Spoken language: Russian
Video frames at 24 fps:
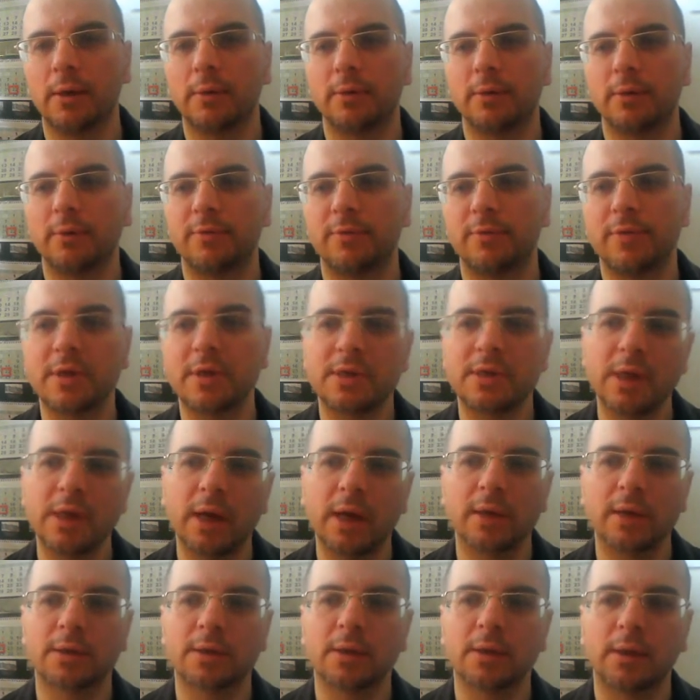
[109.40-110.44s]
Э,
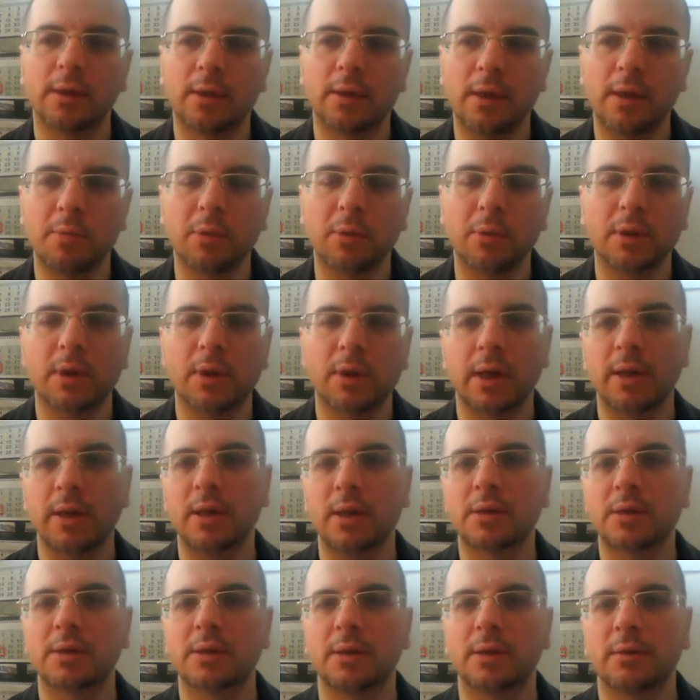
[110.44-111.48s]
выясняется это либо на
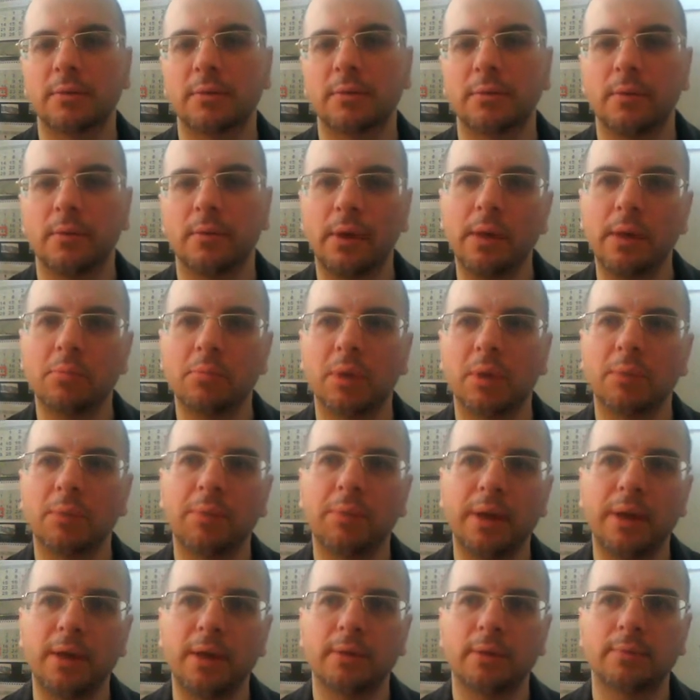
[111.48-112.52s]
границе, либо
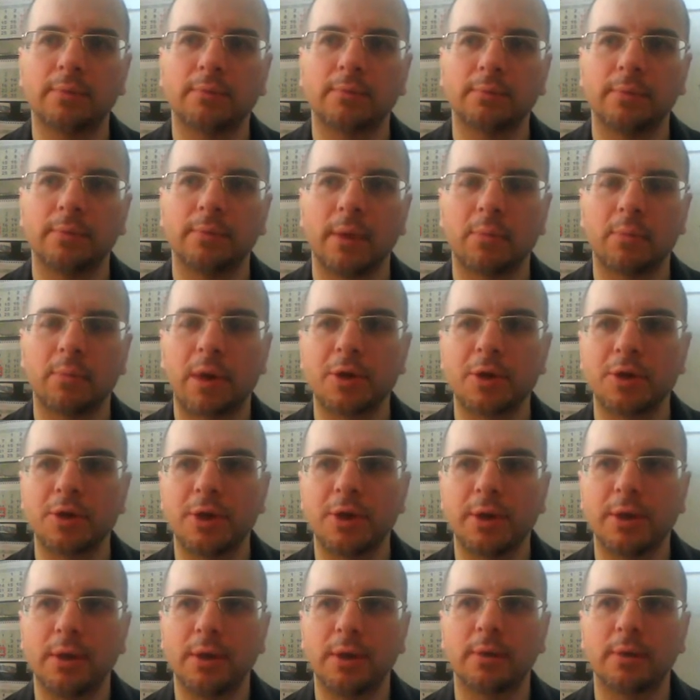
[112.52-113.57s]
при
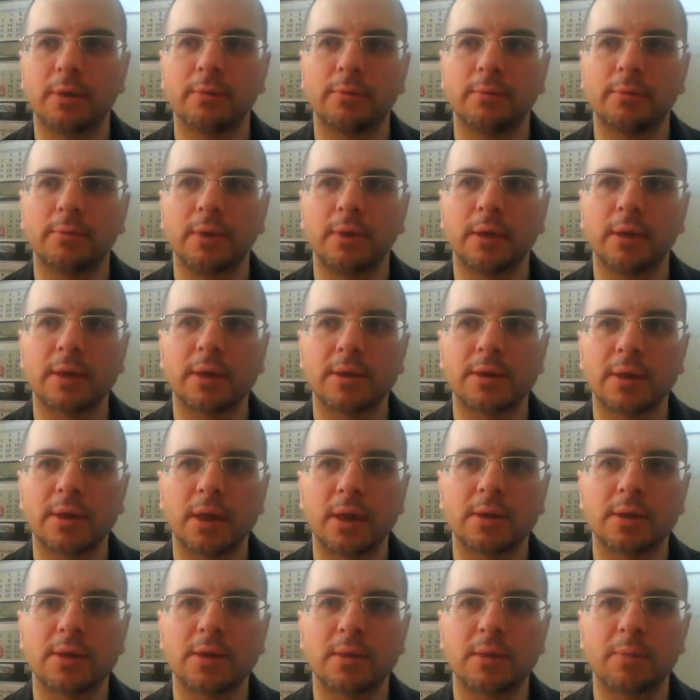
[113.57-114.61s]
обращении
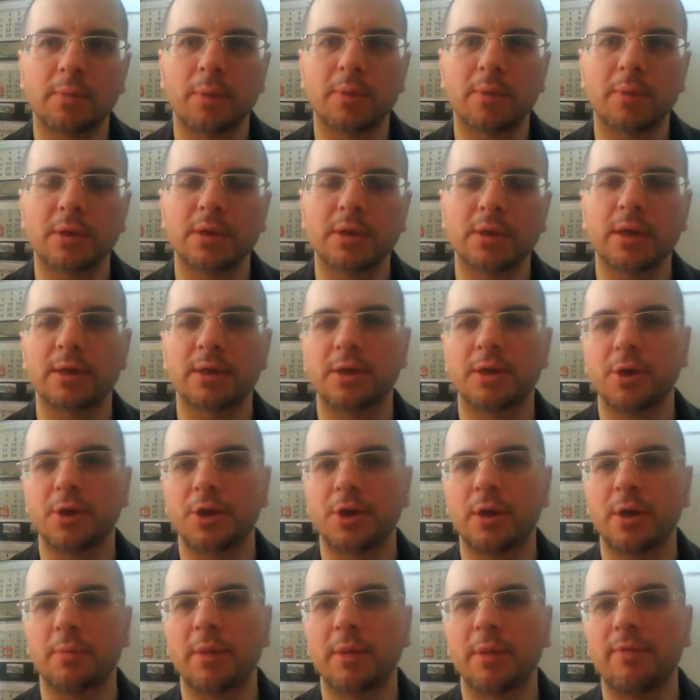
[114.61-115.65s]
иностранца, например, за
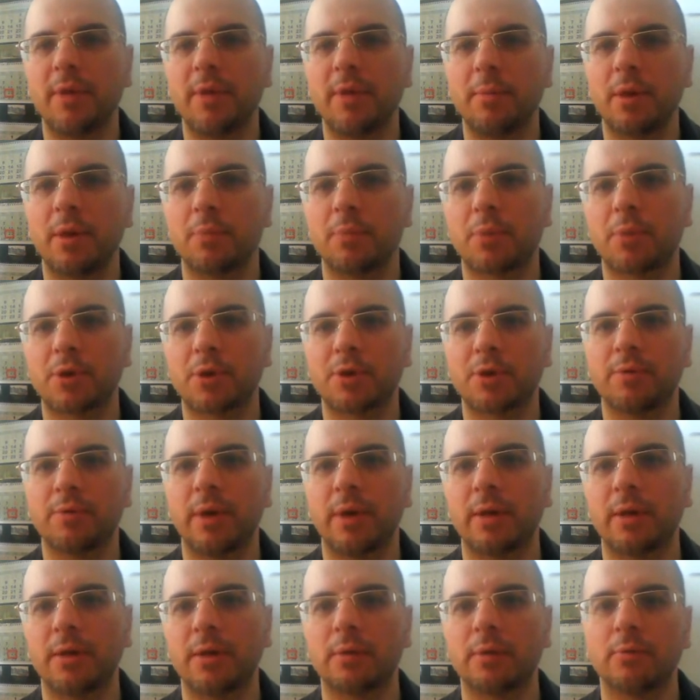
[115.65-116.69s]
разрешением на временное
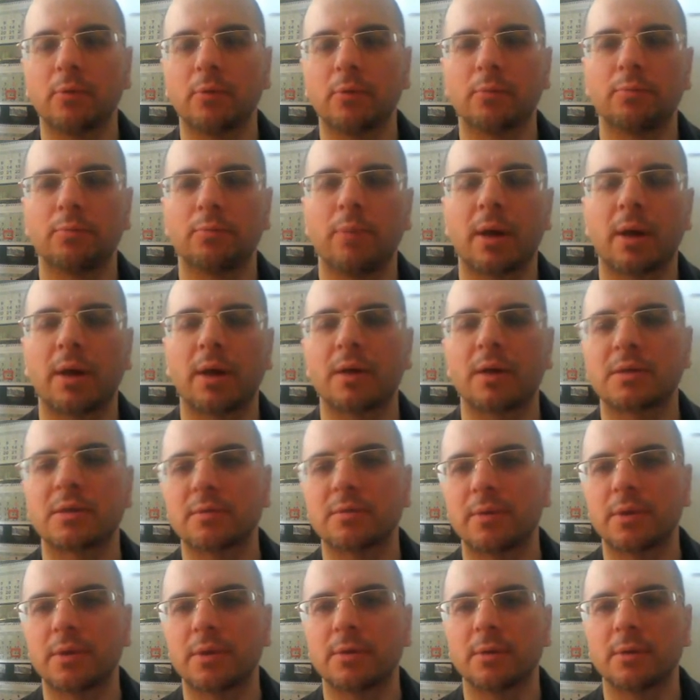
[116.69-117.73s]
проживание, он
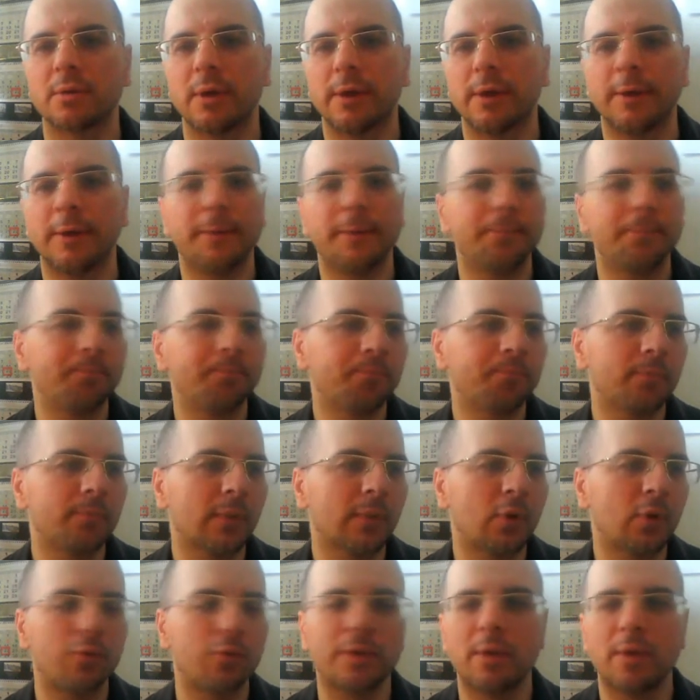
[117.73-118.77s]
показывает
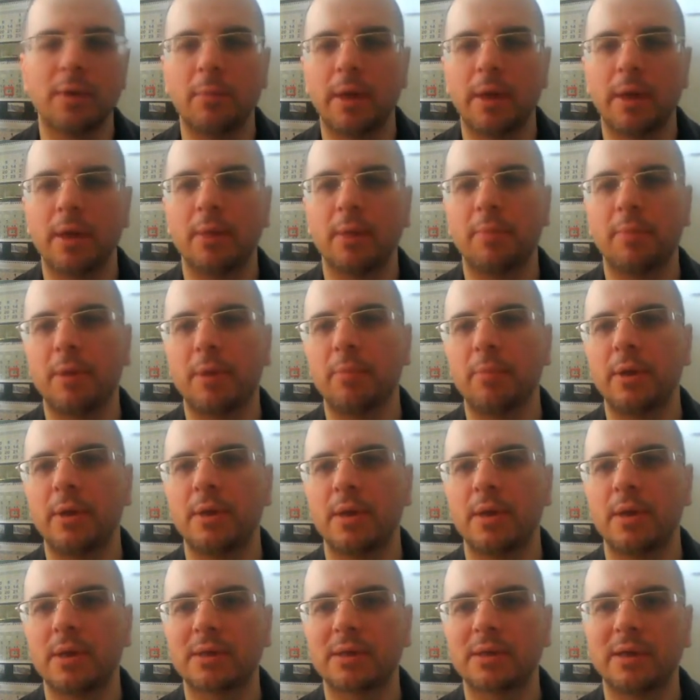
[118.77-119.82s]
уведомление о
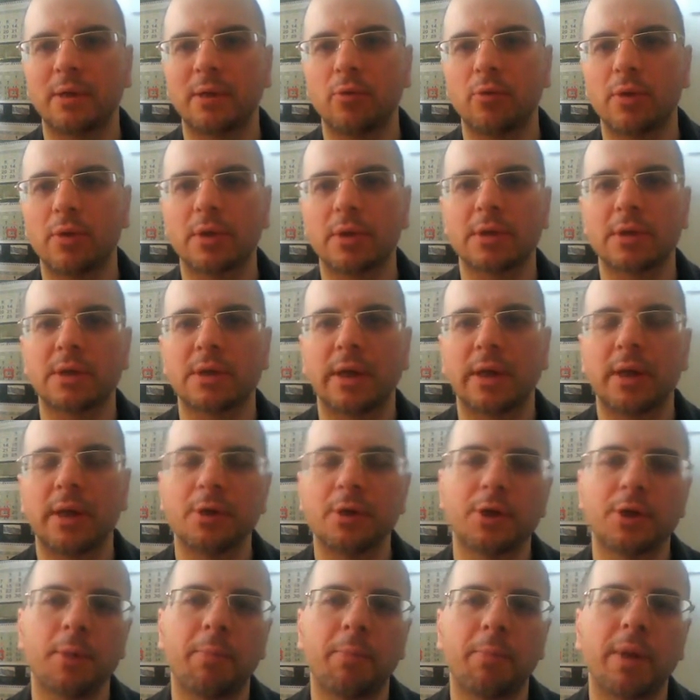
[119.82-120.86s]
прибытии, если оно не
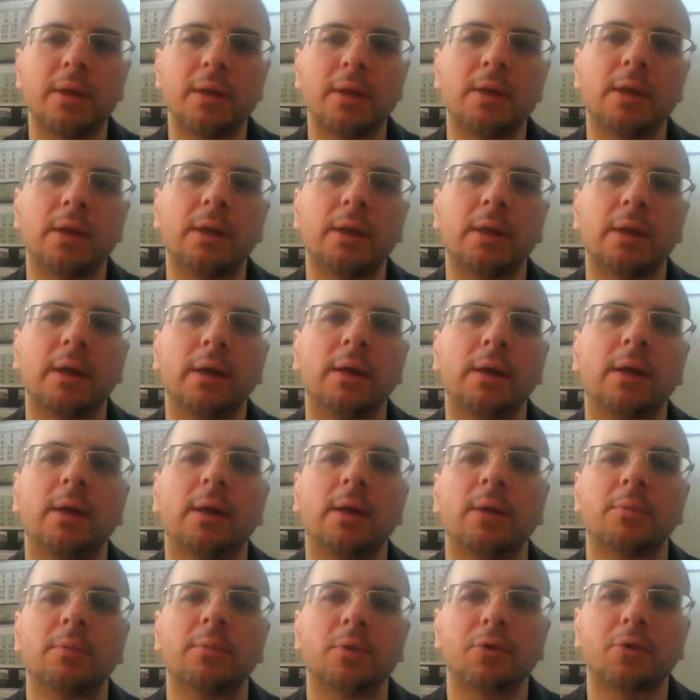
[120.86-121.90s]
настоящее, а поддельное,
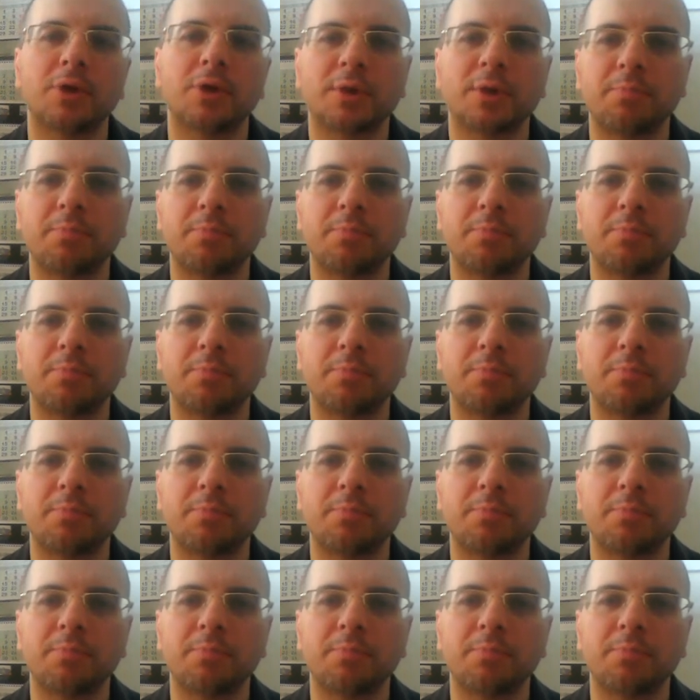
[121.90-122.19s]
то сейчас